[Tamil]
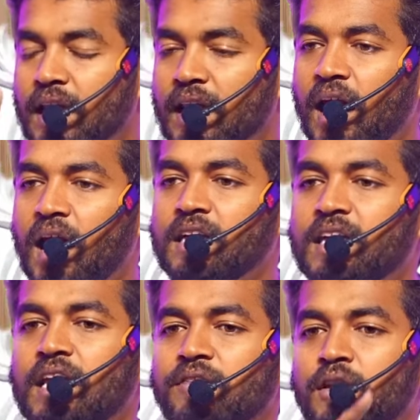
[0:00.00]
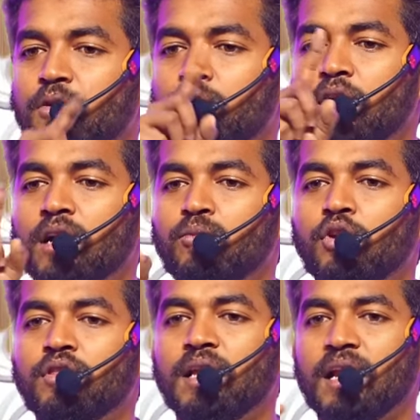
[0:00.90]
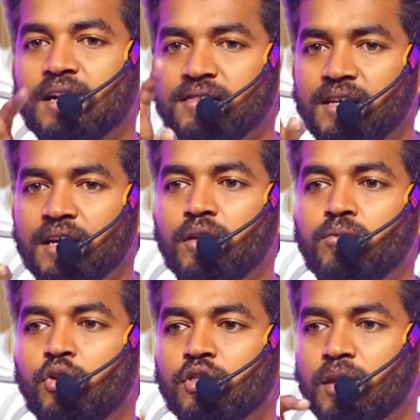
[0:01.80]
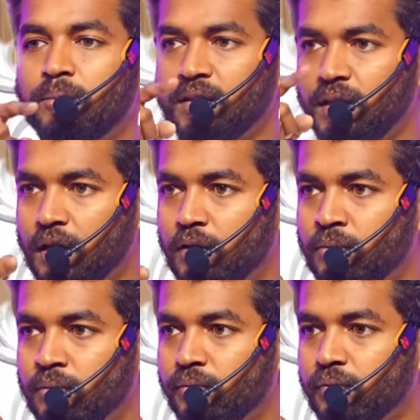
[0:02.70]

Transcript: எல்லா கேள்விகளுக்கு உண்டான மொத்த ரகசியங்களும் மொத்த பதில்களும்